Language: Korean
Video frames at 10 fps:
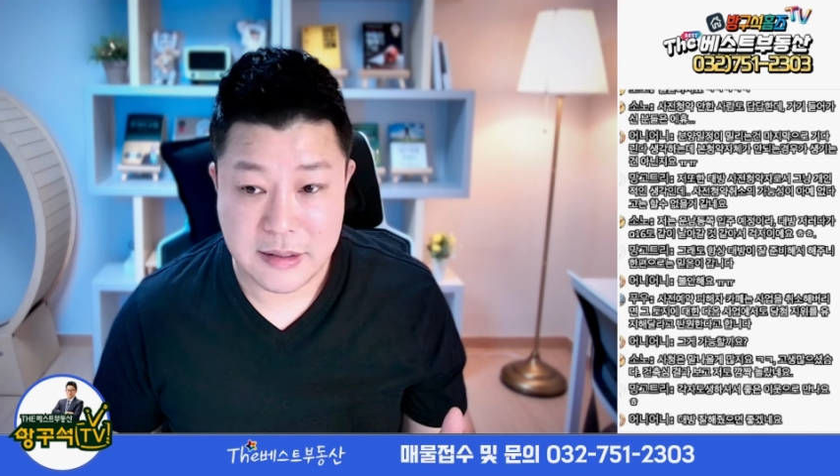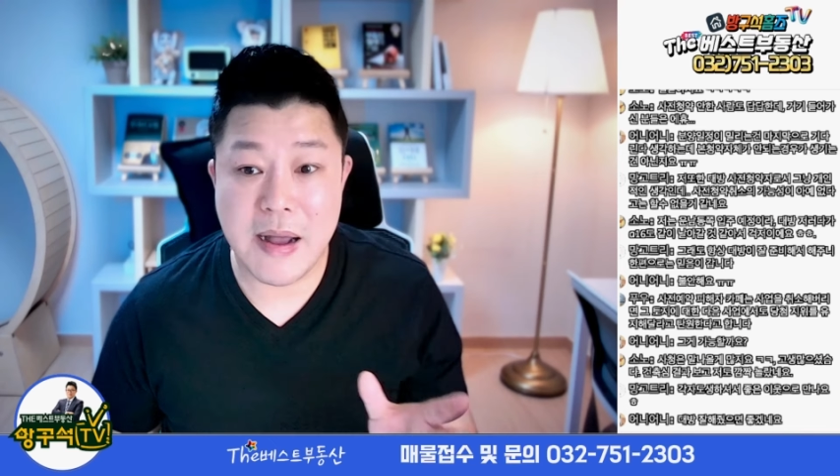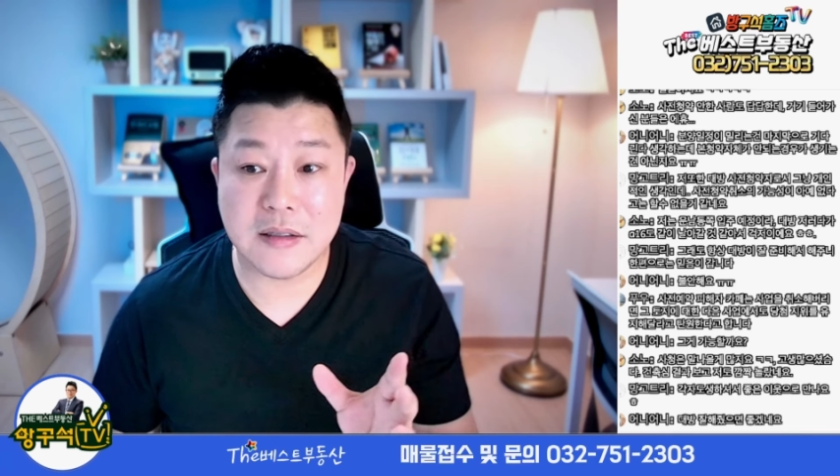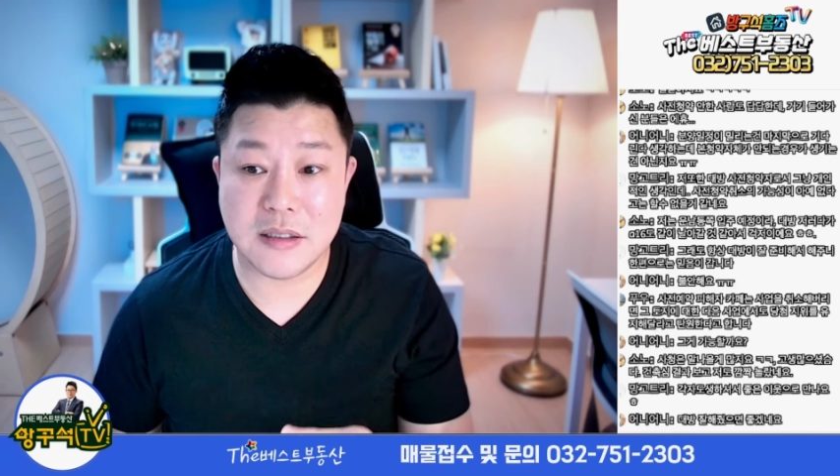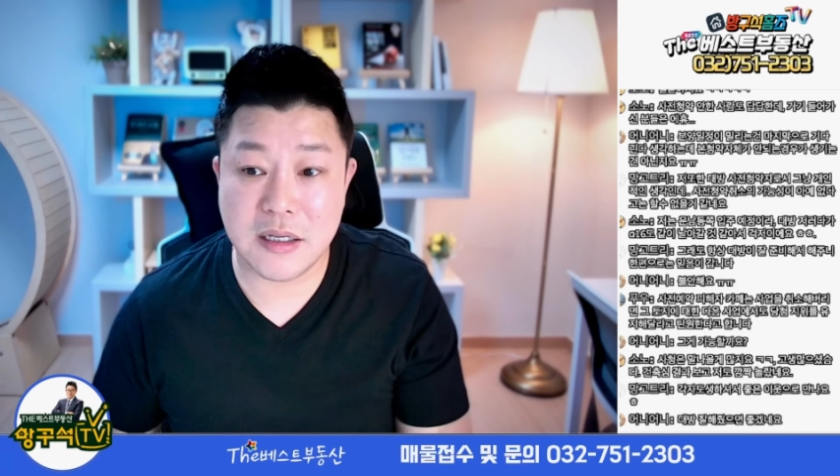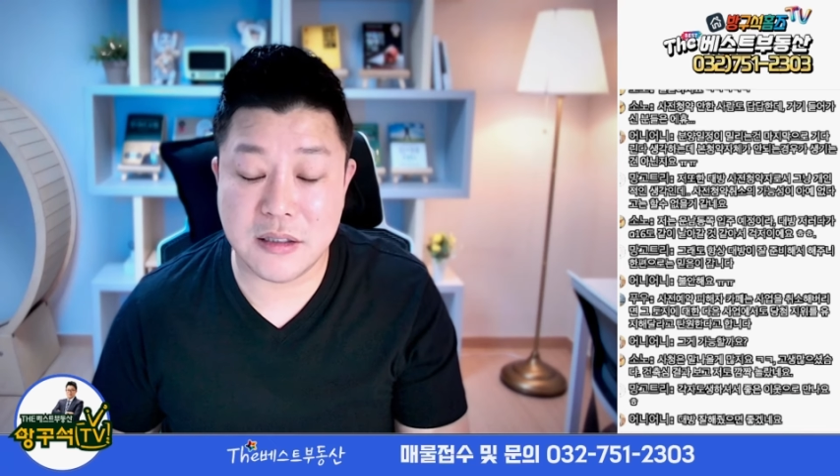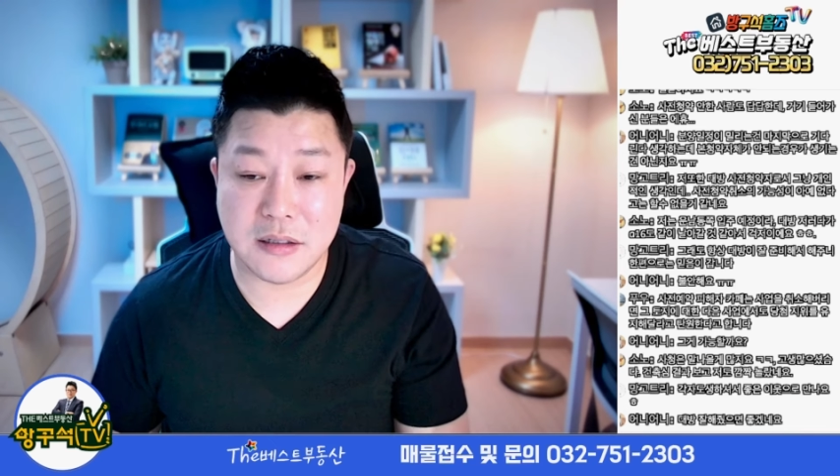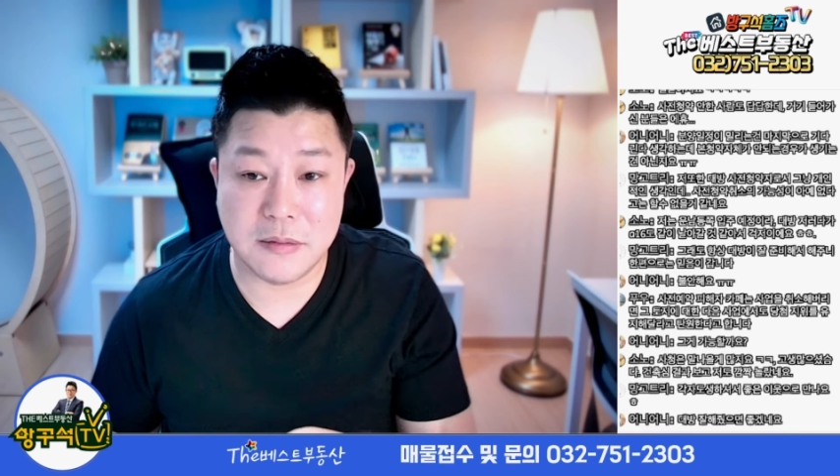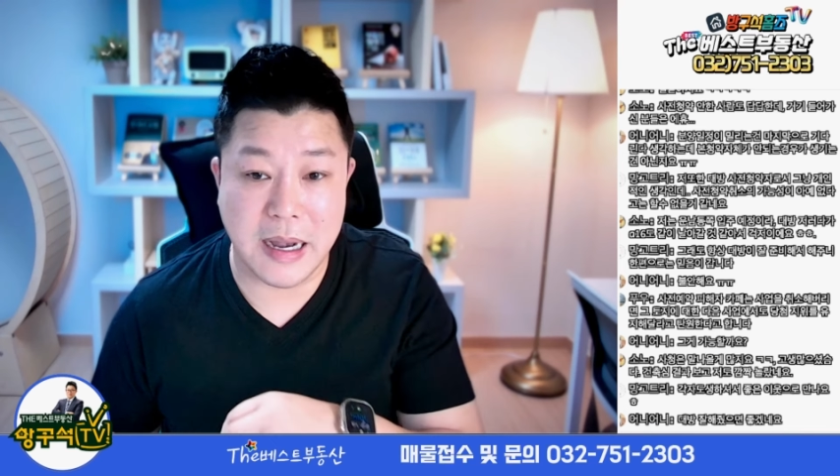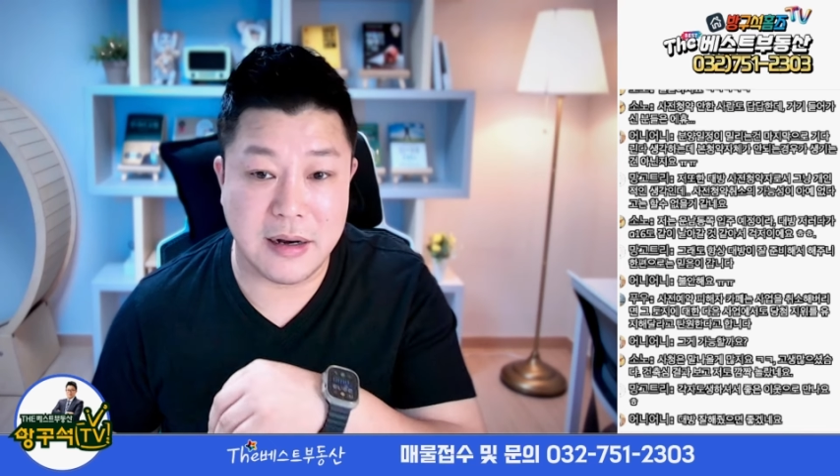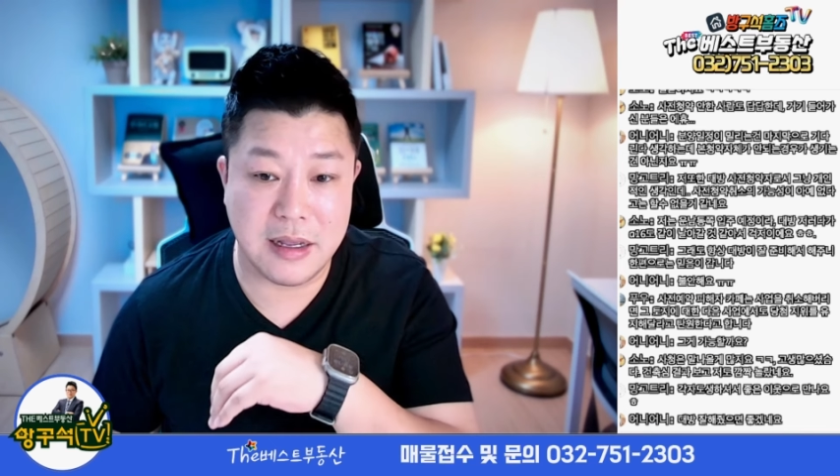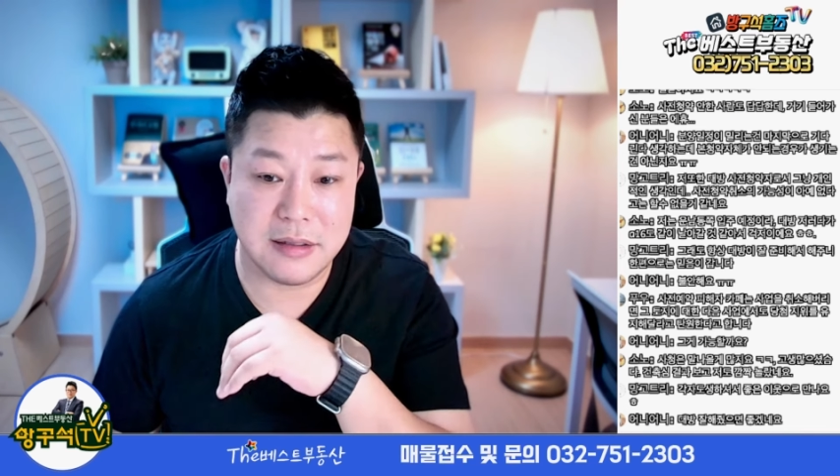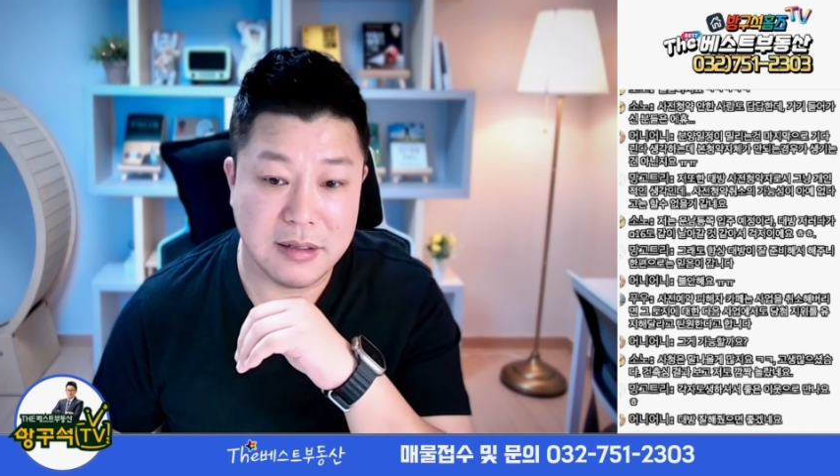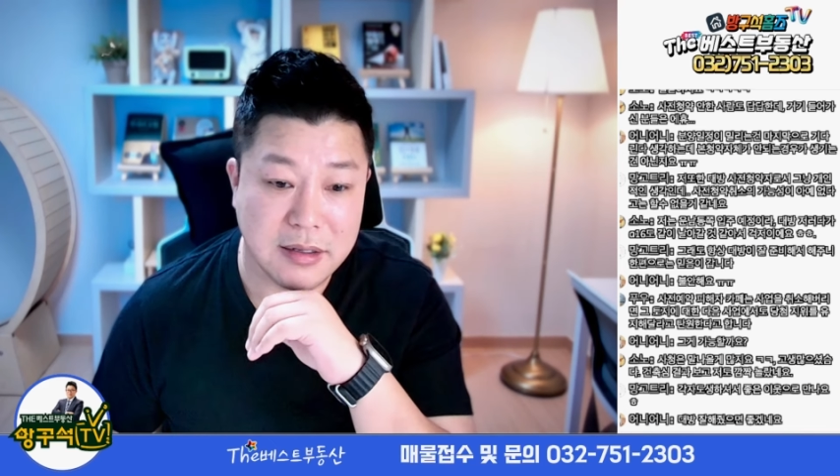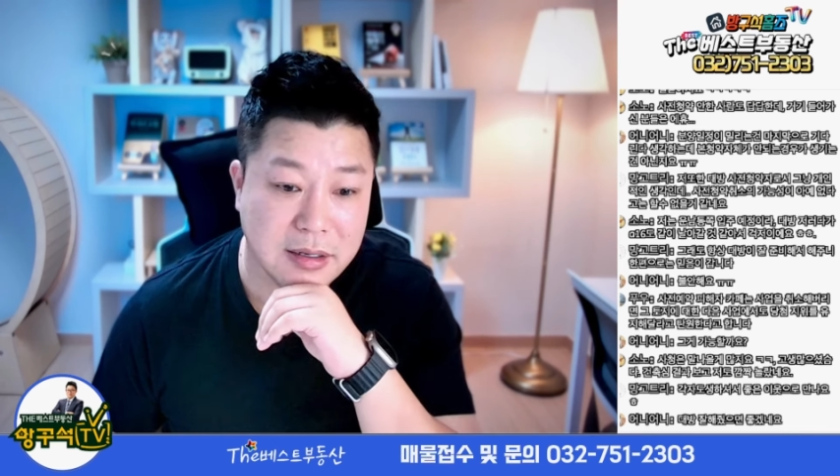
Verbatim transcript: 대방 디에트르만 한